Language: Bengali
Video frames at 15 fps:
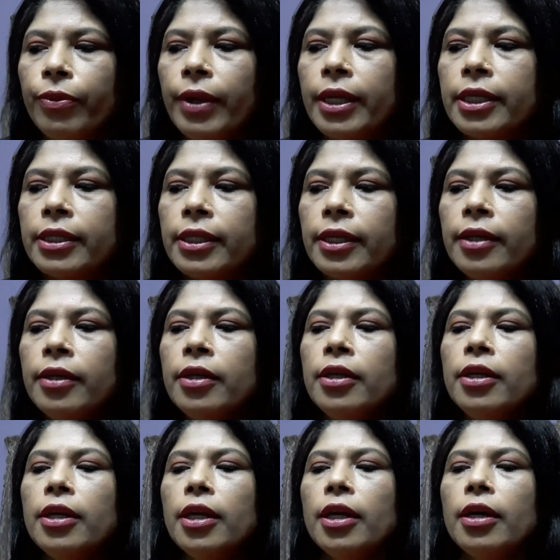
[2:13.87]
এটাতে
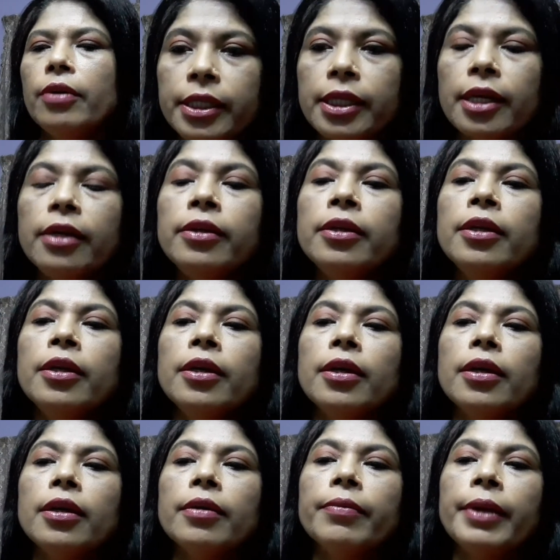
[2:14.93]
এটা
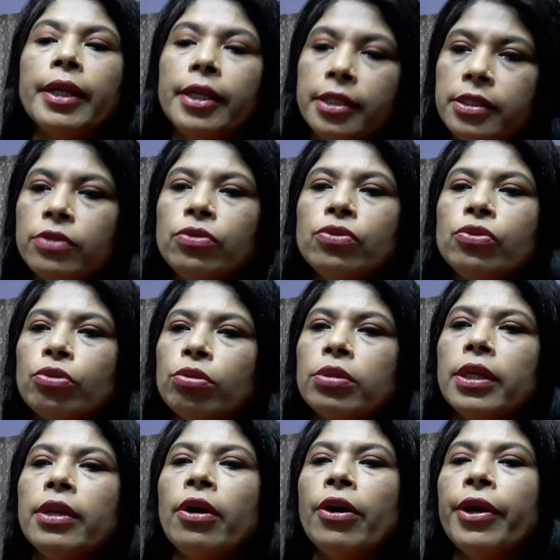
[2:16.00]
মানে এটা যেহেতু
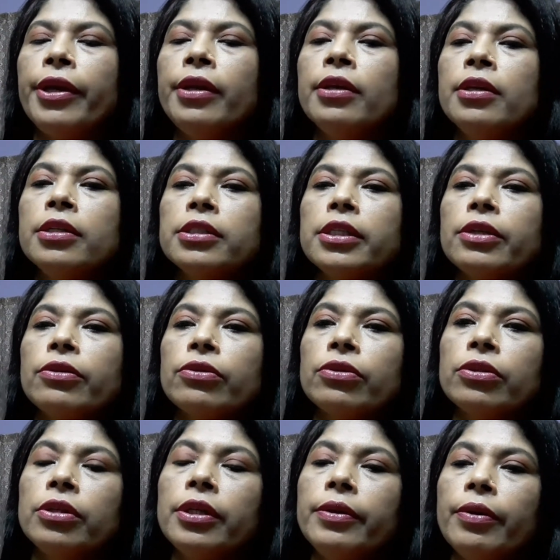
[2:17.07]
ছোটদের হয়
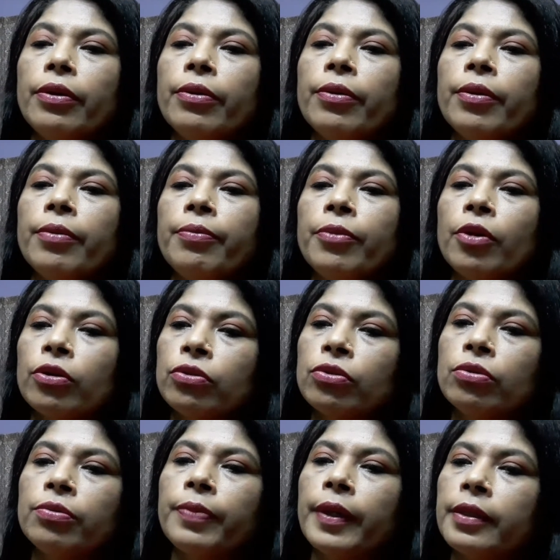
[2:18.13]
সেক্ষেত্রে
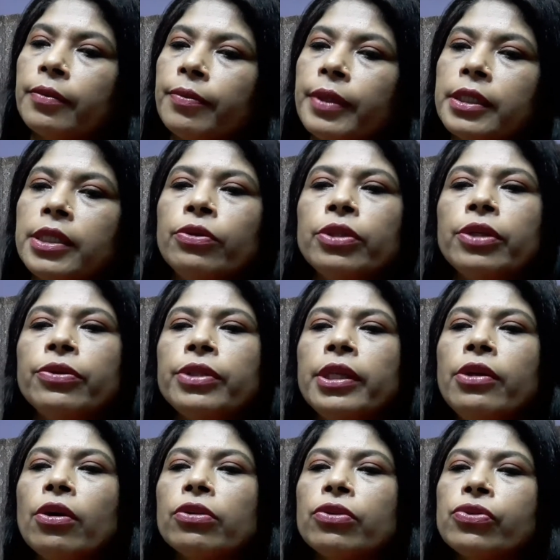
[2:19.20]
রক্তপাত বেশি হতে হতে
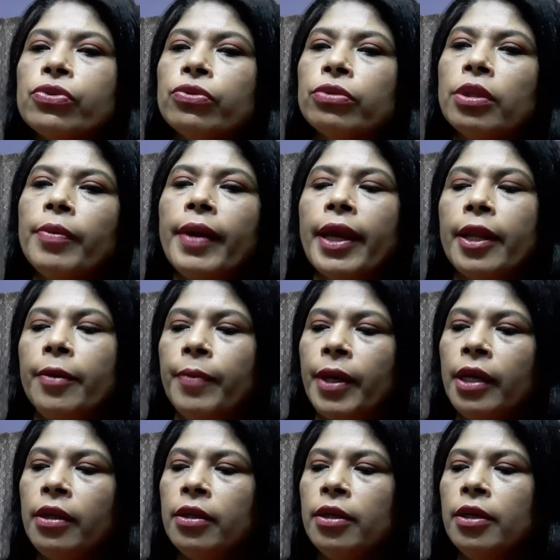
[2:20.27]
রক্তশূন্যতা বা
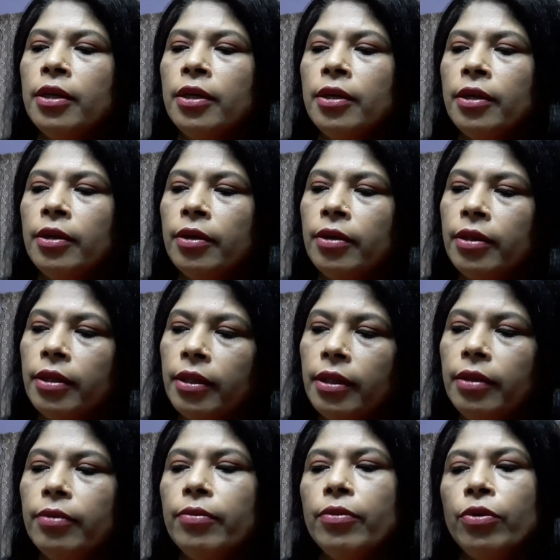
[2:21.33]
অ্যানিমিয়া
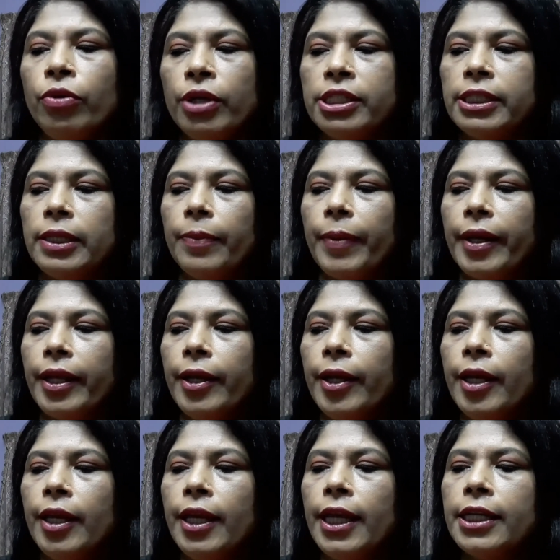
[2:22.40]
হয়ে যেতে পারে
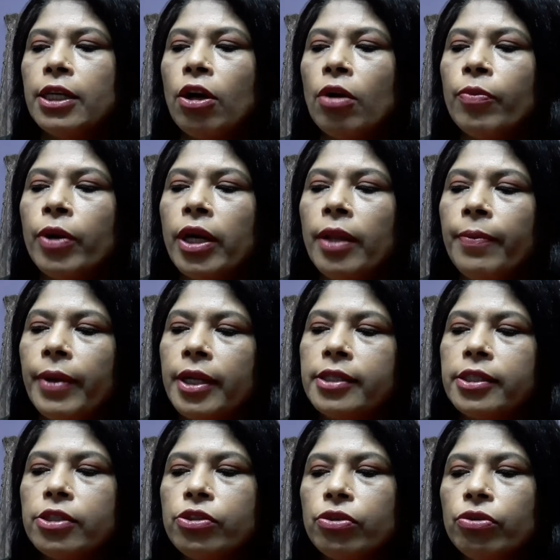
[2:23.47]
এটা হরমোনাল
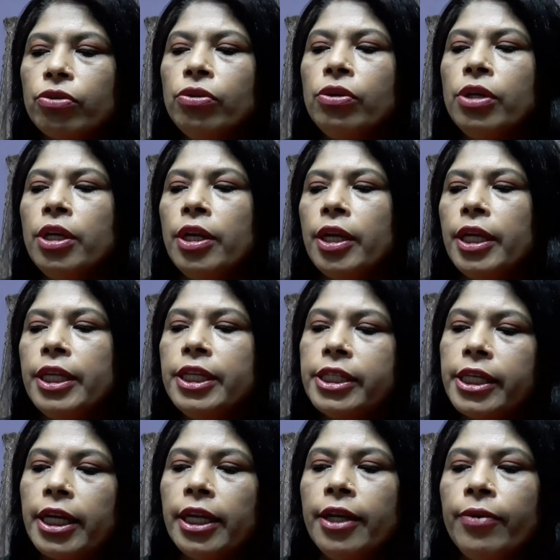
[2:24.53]
ইমব্যালেন্সের জন্য
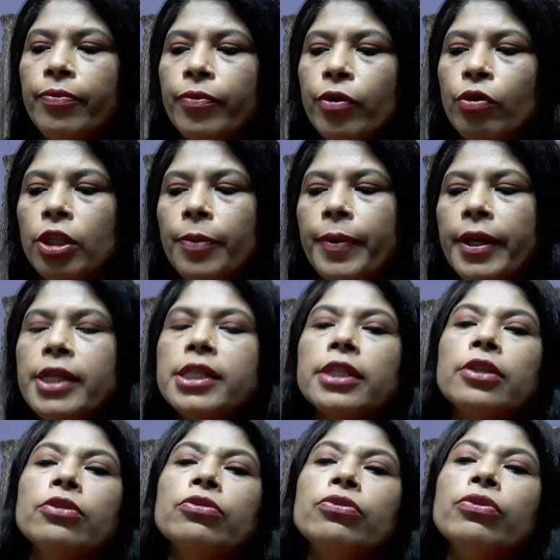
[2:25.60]
ইনিশিয়ালি হতে পারে
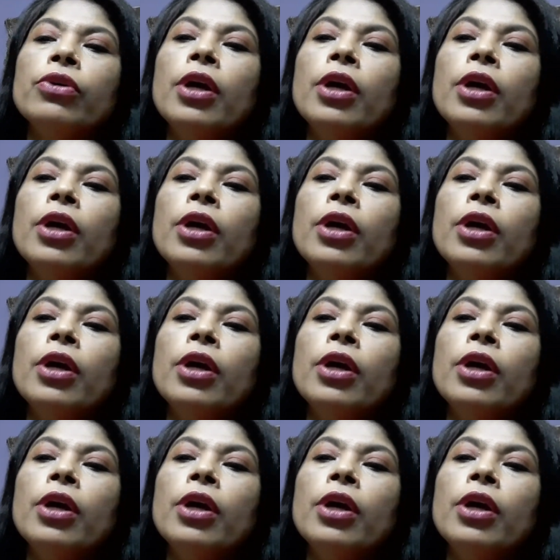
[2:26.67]
সাধারণত